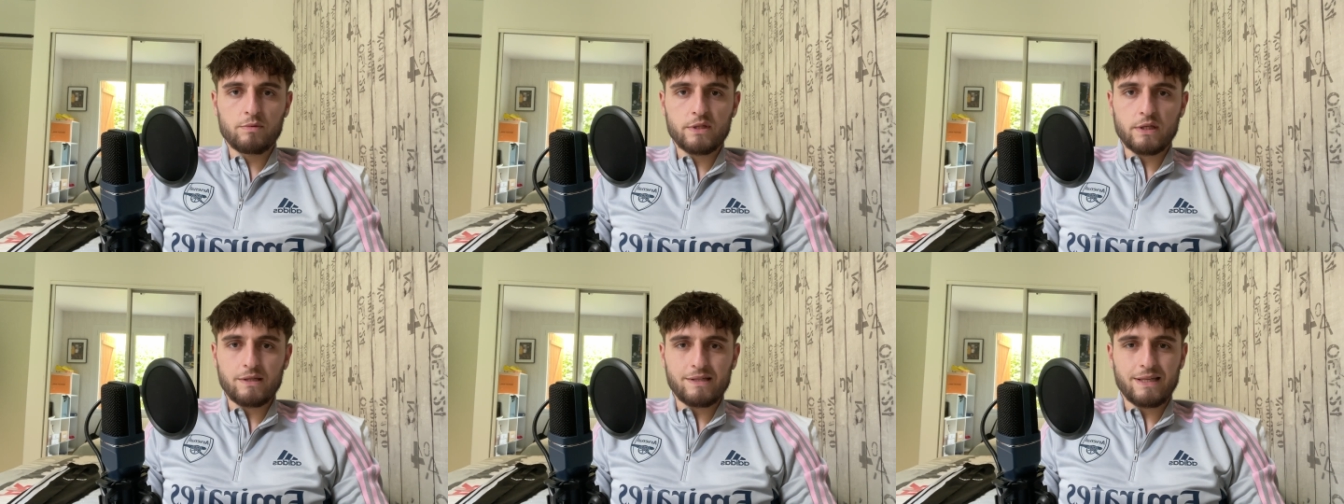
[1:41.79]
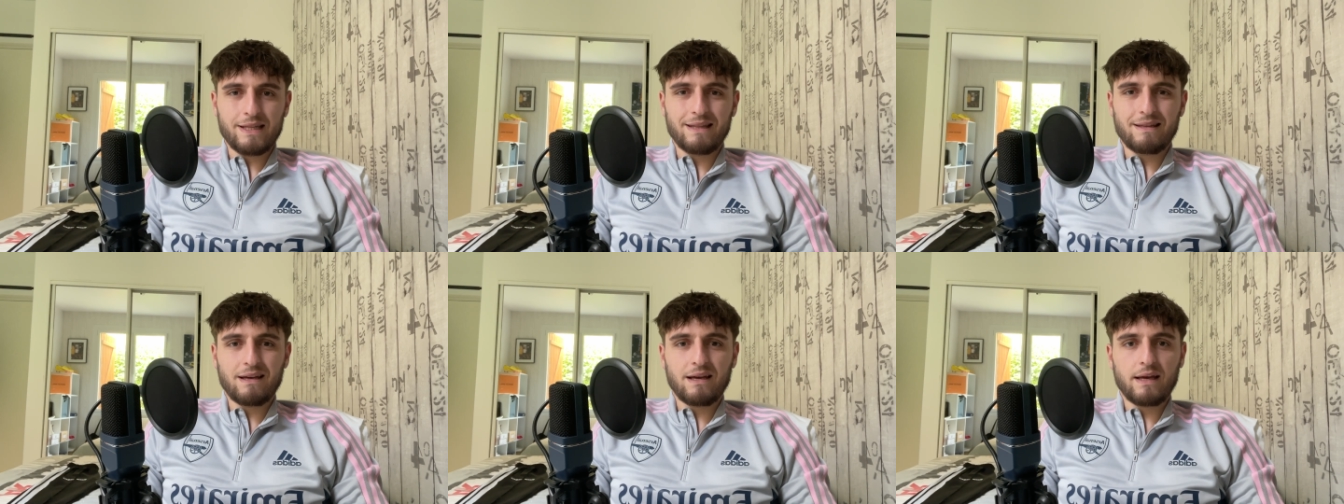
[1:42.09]

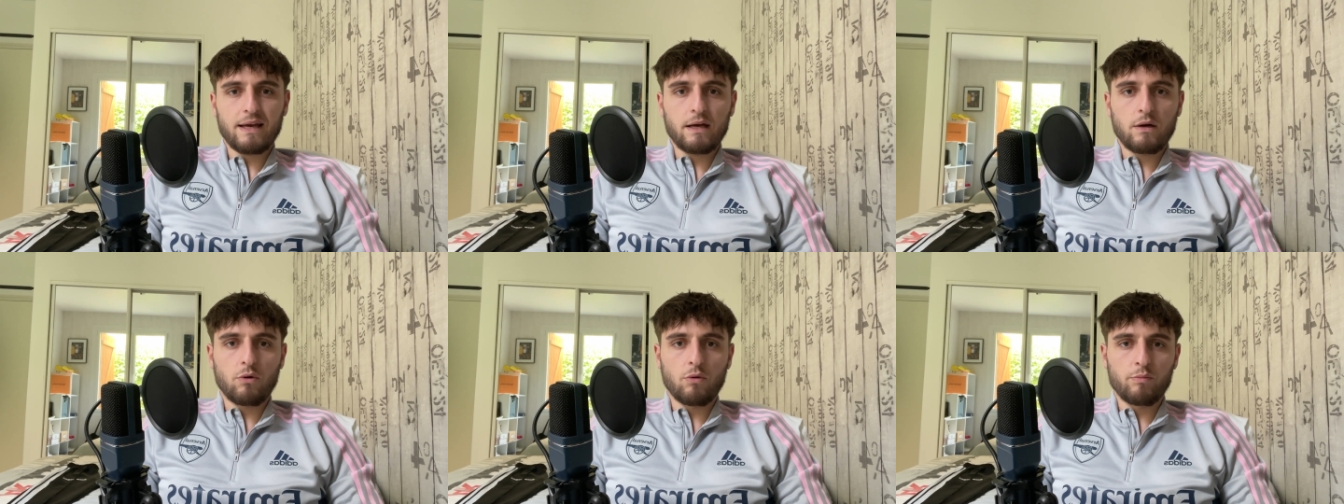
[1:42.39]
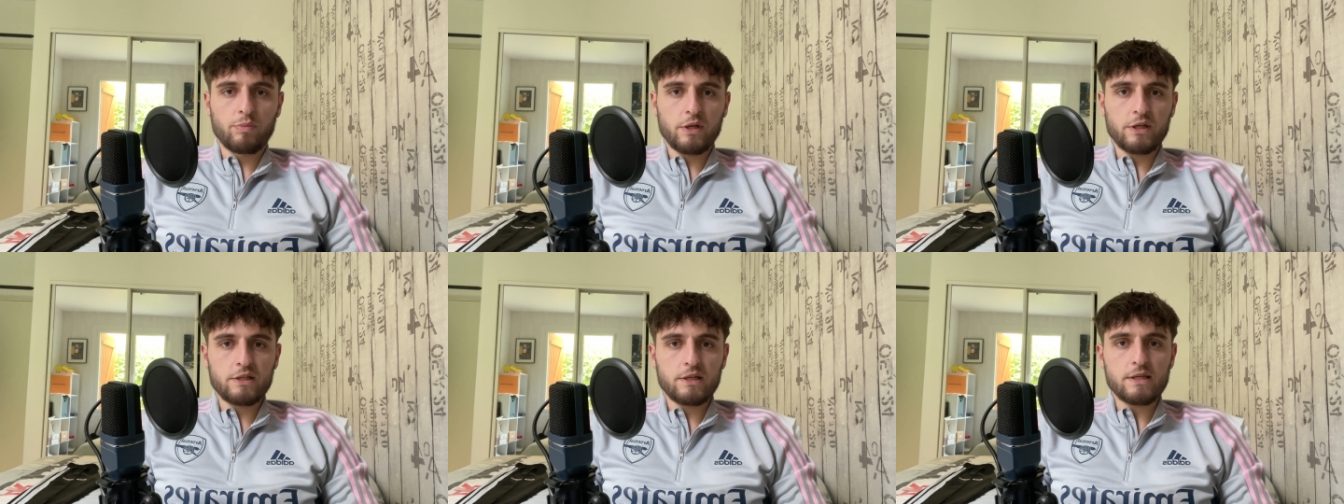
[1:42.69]
c'est très
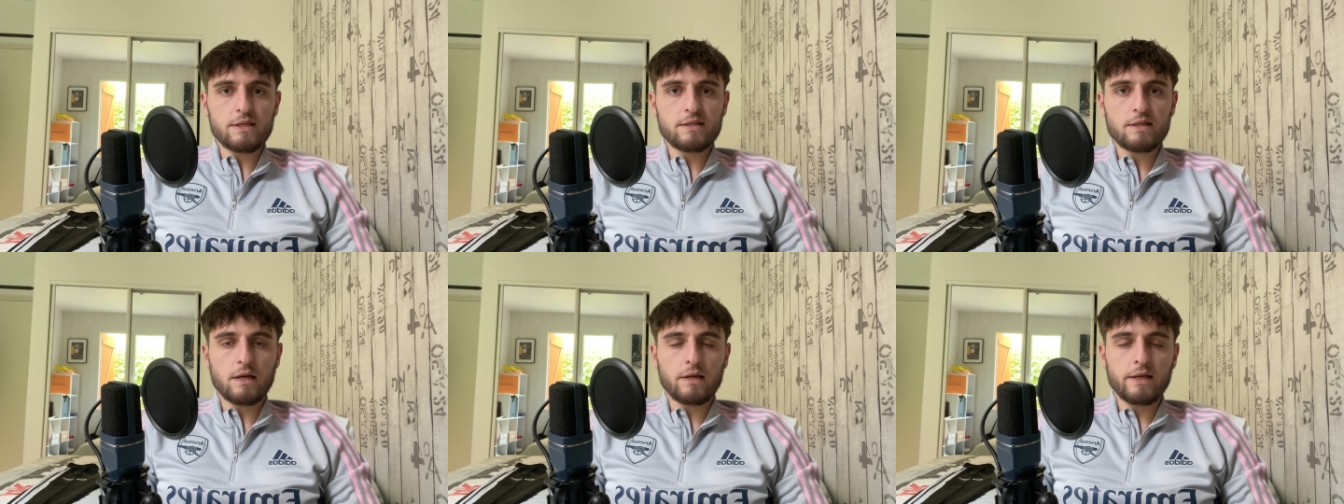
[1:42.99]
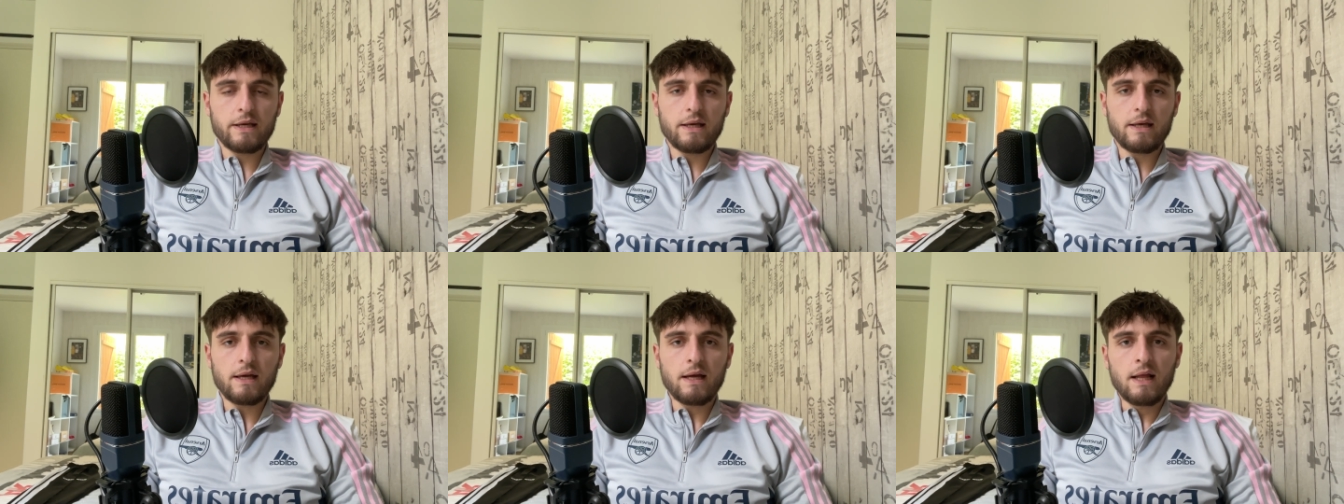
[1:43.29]
compliqué cette
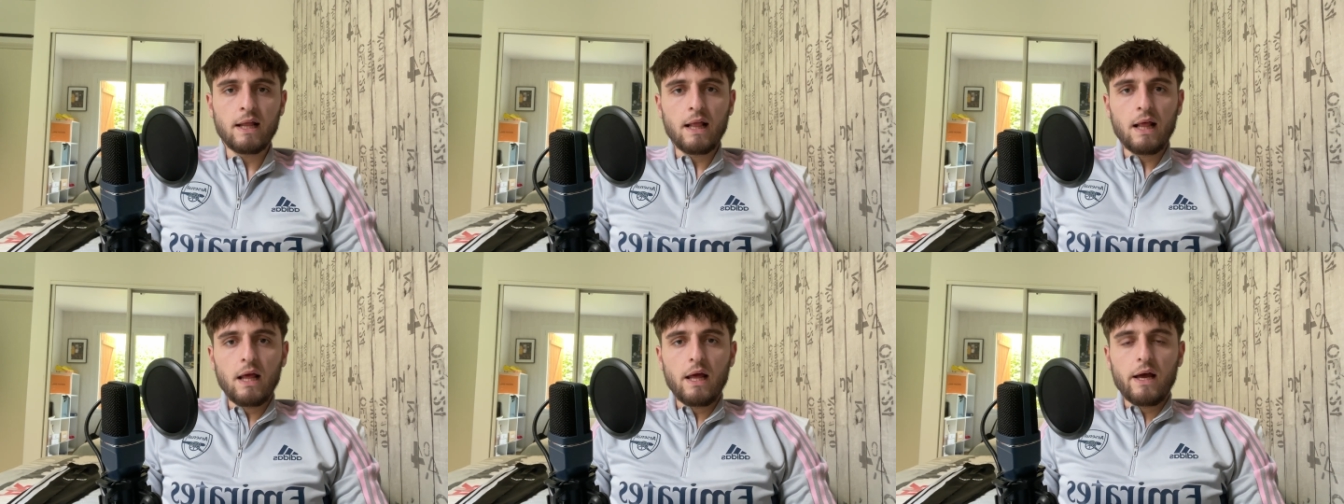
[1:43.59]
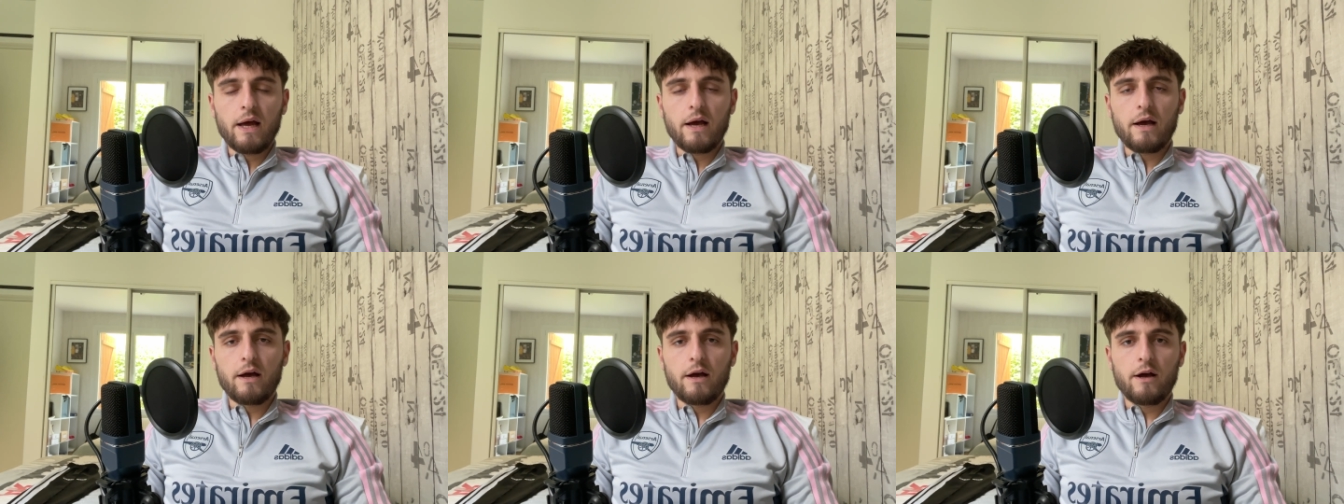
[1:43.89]
année.
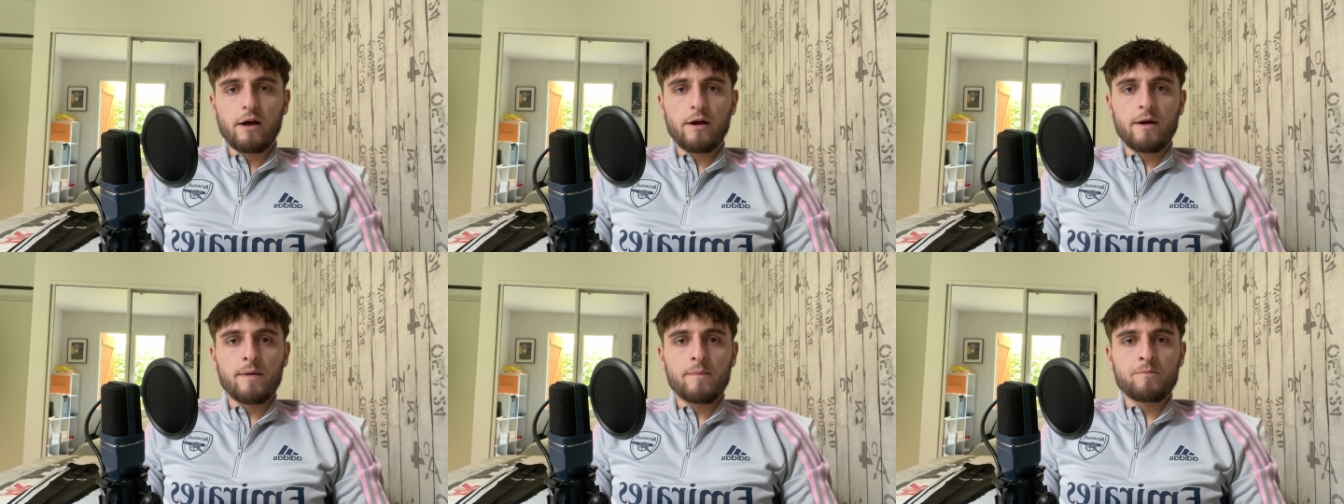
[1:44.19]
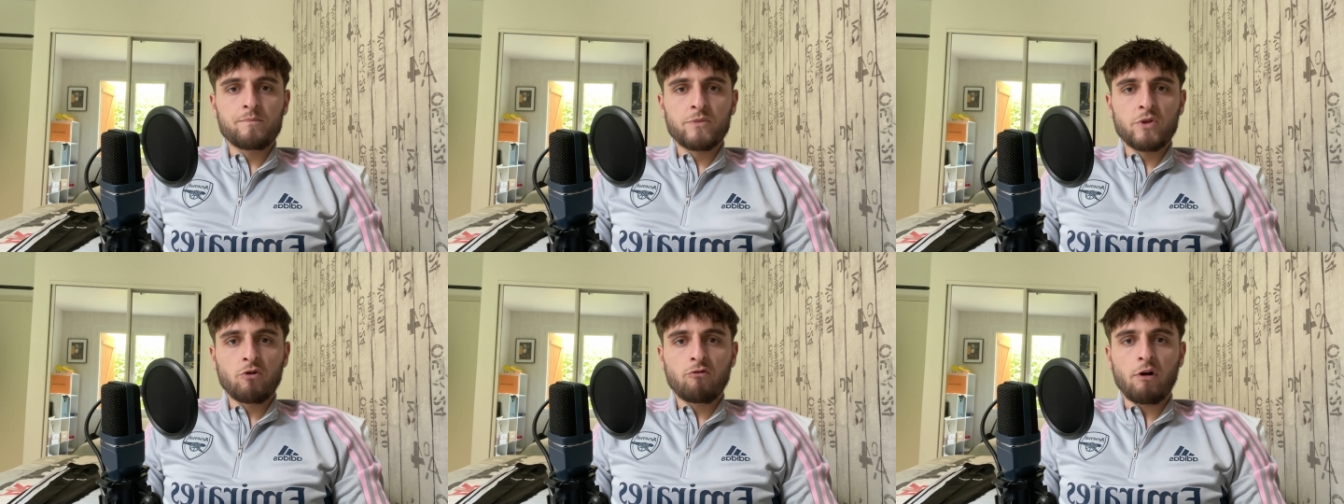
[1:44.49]
Euh,
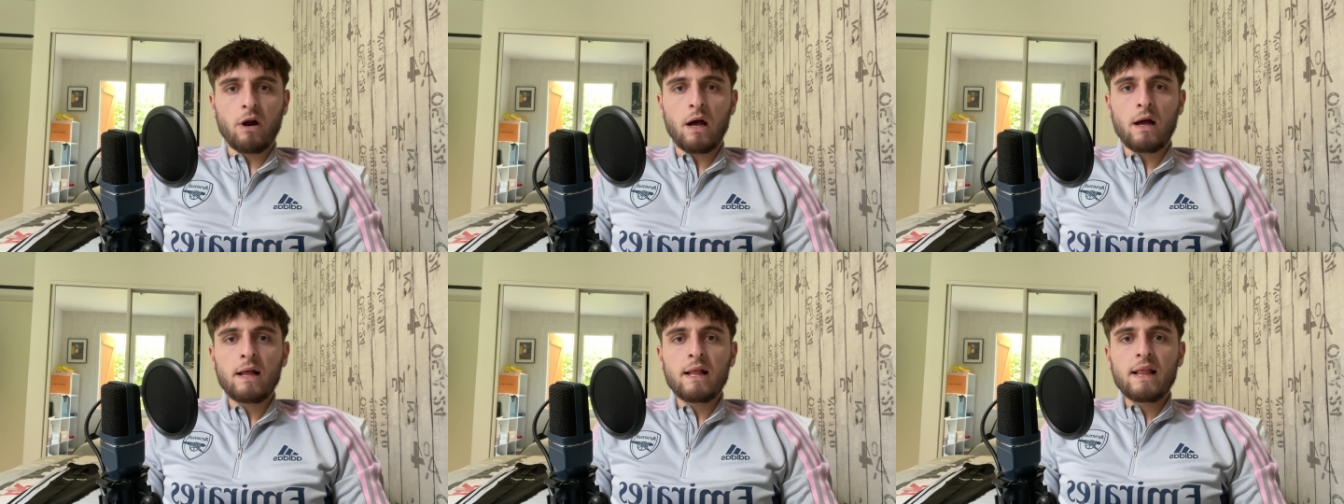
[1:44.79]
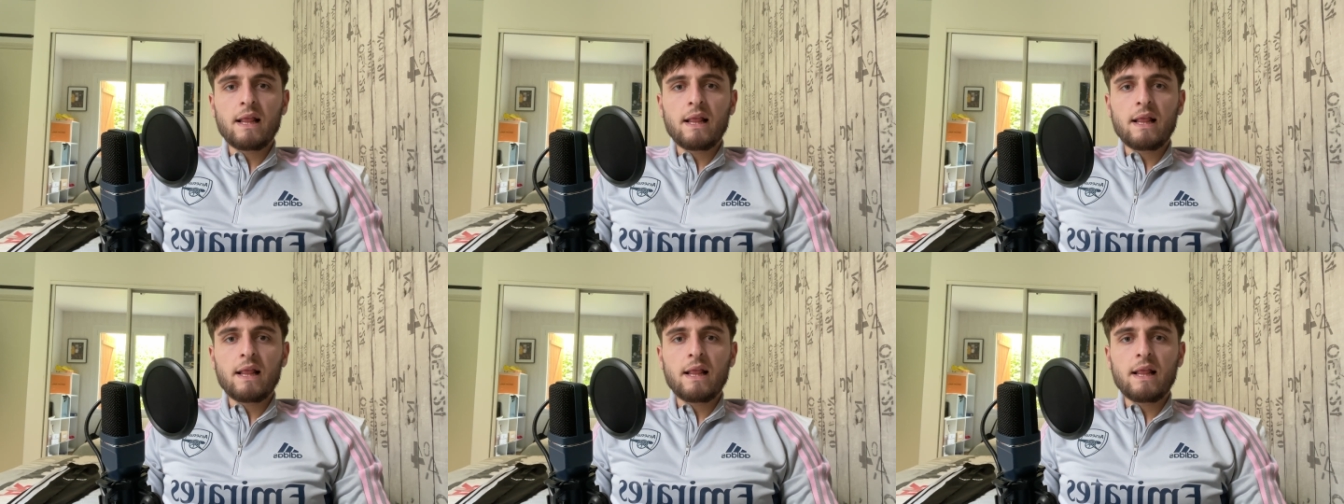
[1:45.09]
donc voilà.